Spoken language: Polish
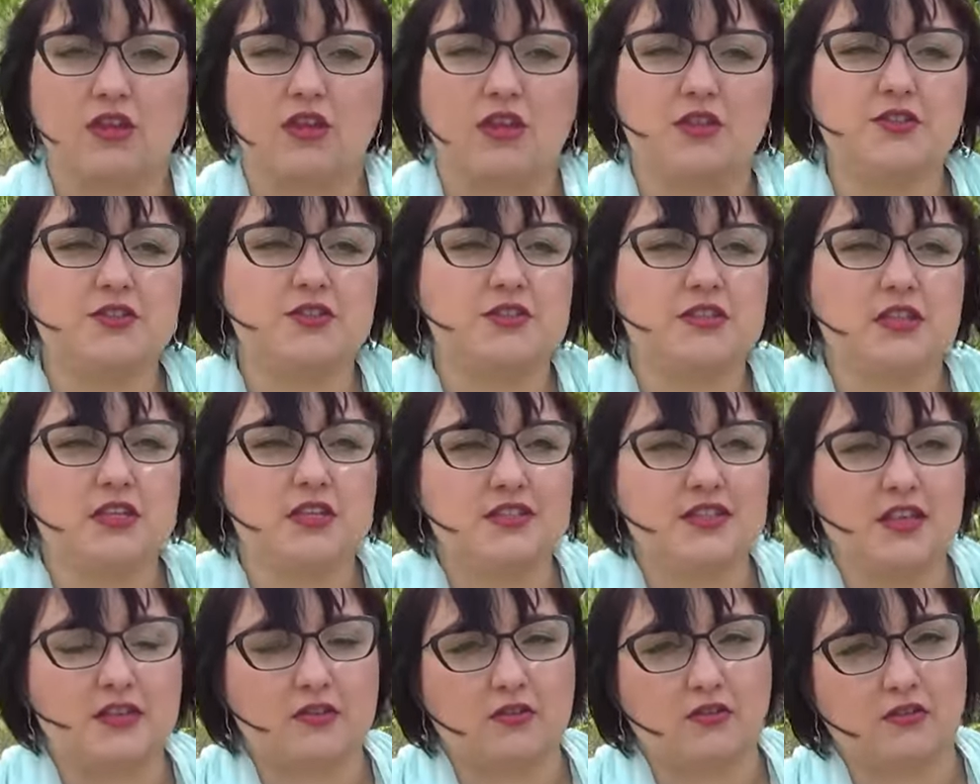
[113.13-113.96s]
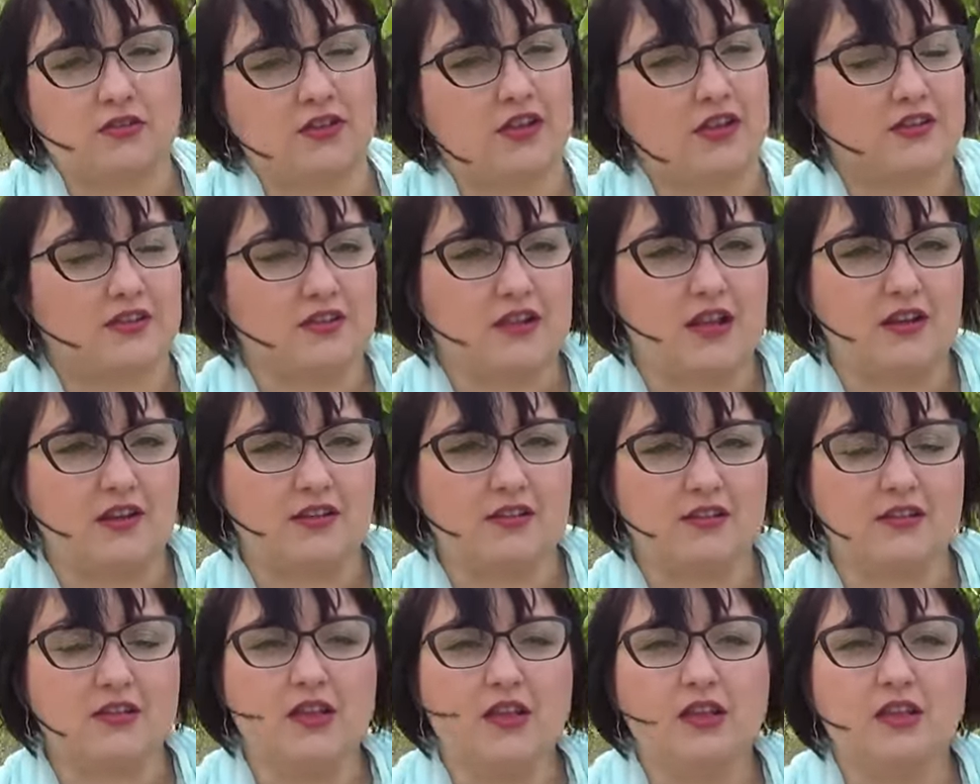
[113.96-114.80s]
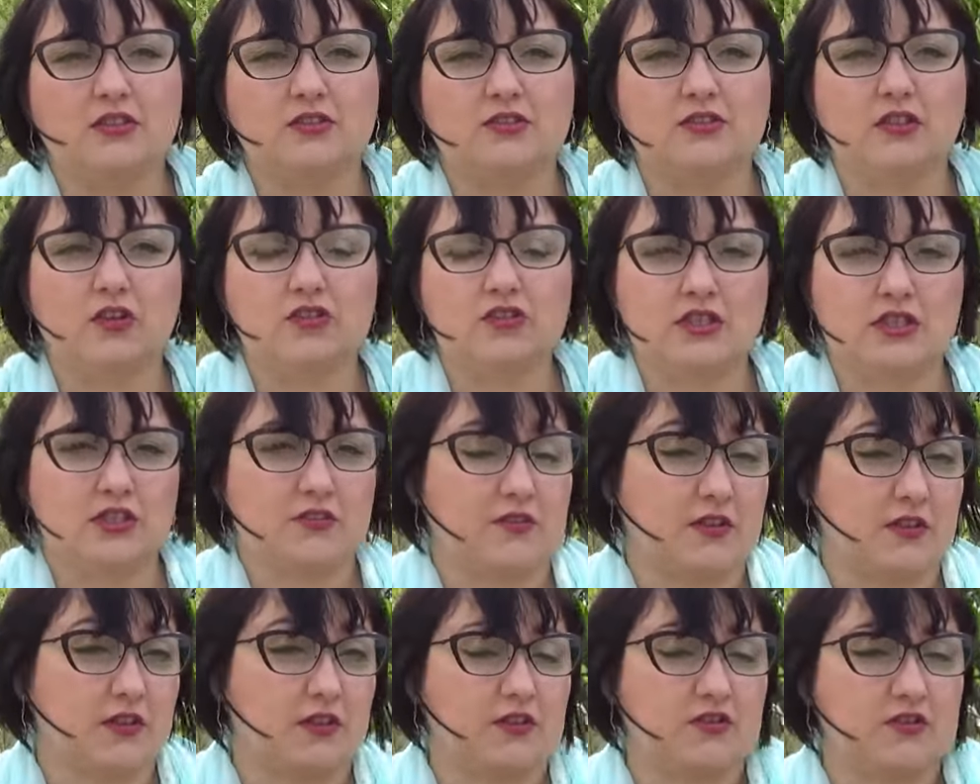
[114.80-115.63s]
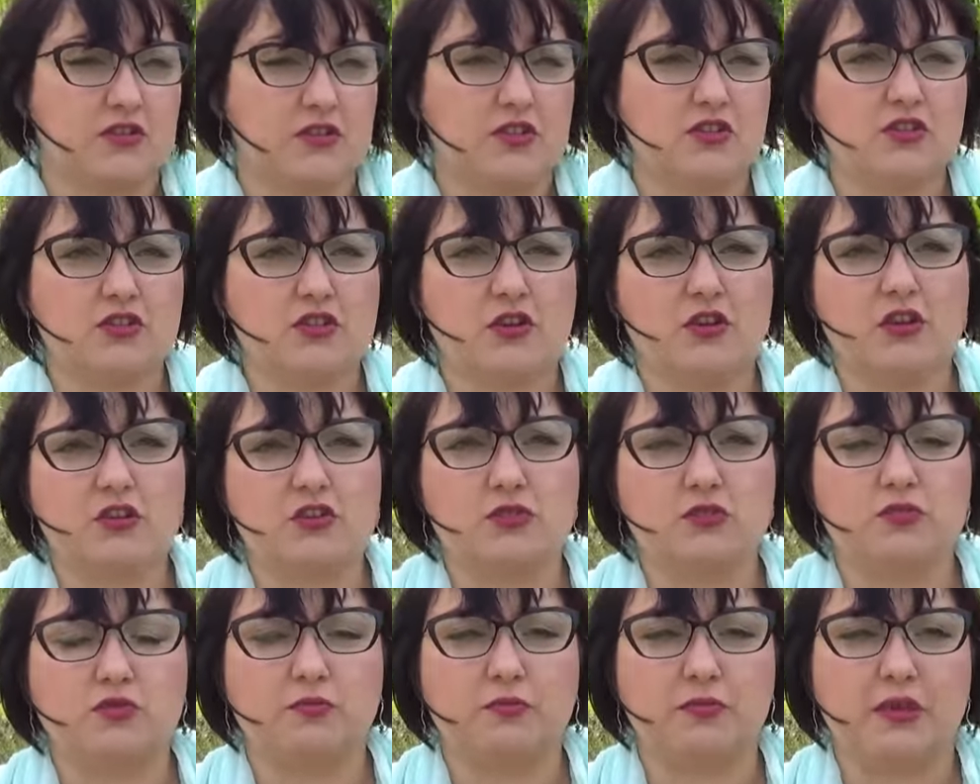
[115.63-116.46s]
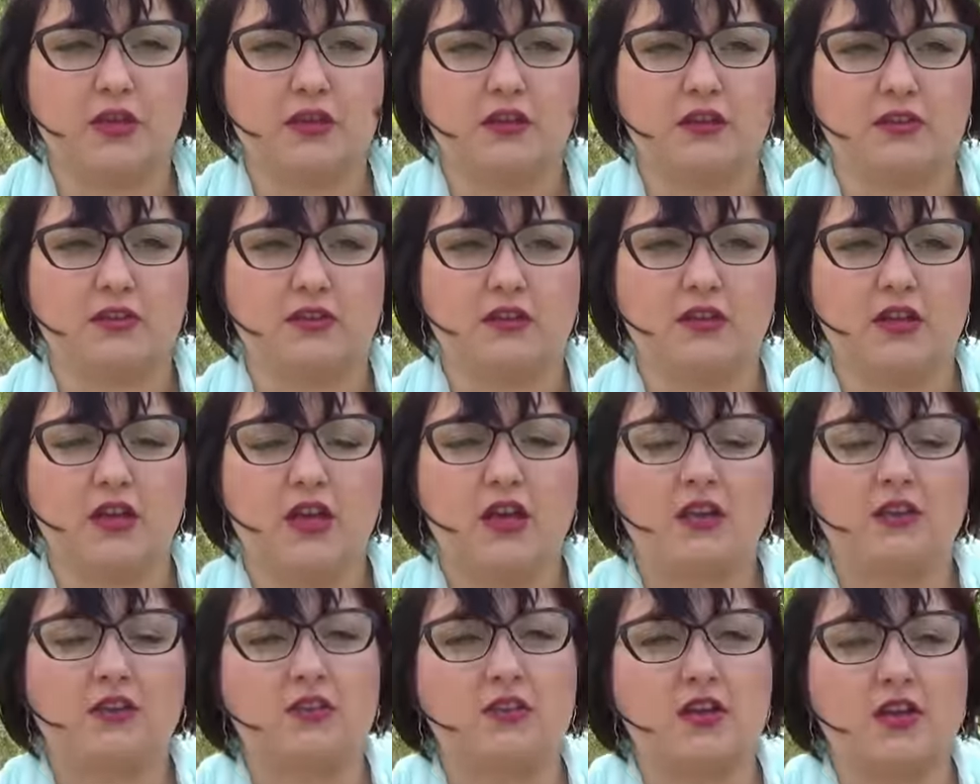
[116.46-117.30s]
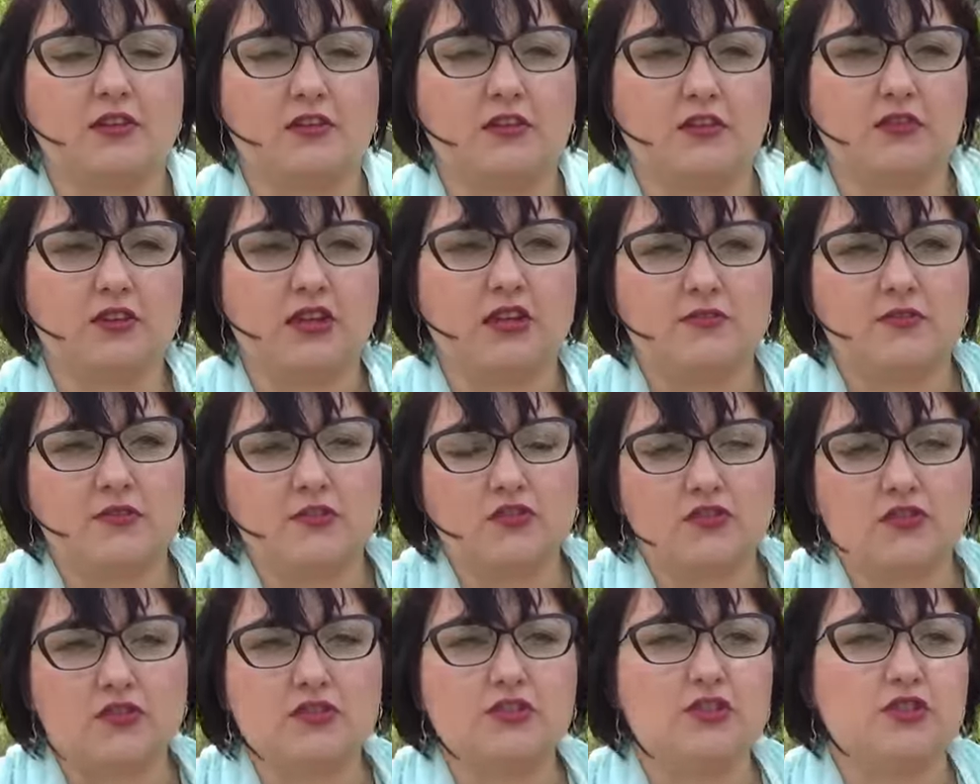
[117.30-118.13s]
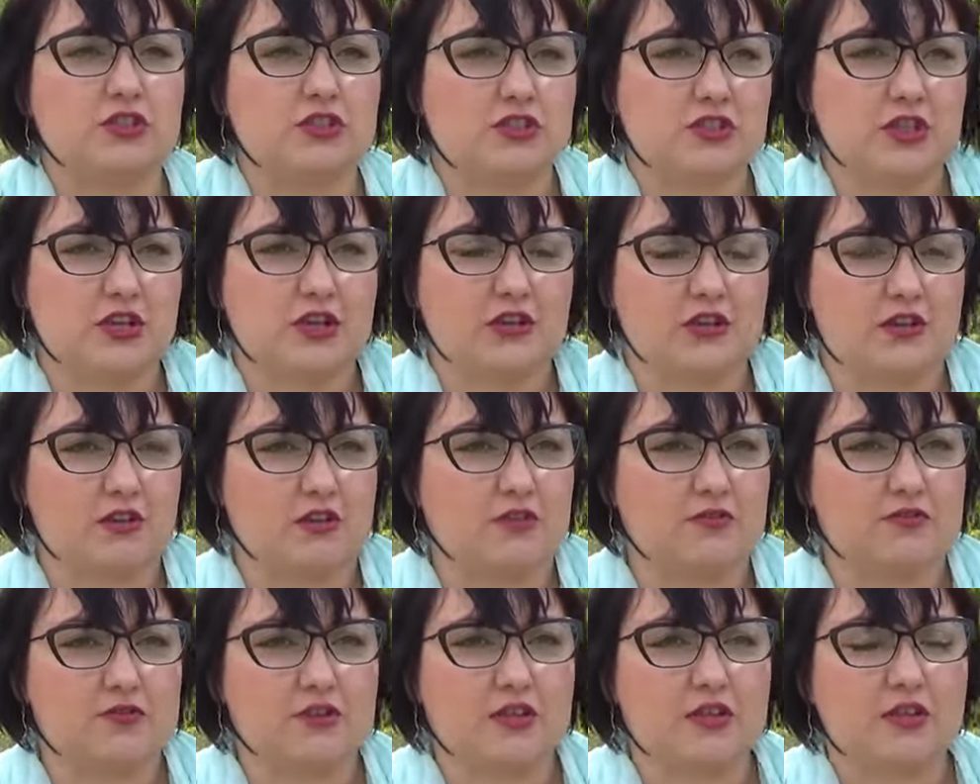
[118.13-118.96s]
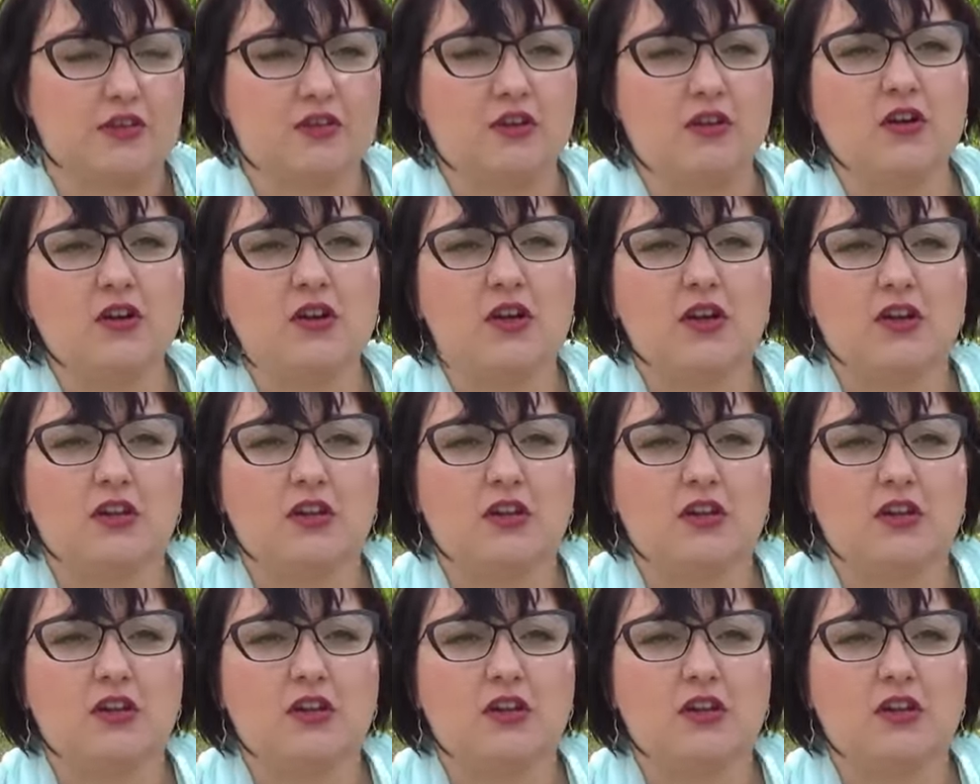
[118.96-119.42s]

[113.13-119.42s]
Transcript: inscenizator teatralny, docent w Krakowskiej Szkole Sztuk Pięknych, dyrektor graficzny Życia Krakowskiego,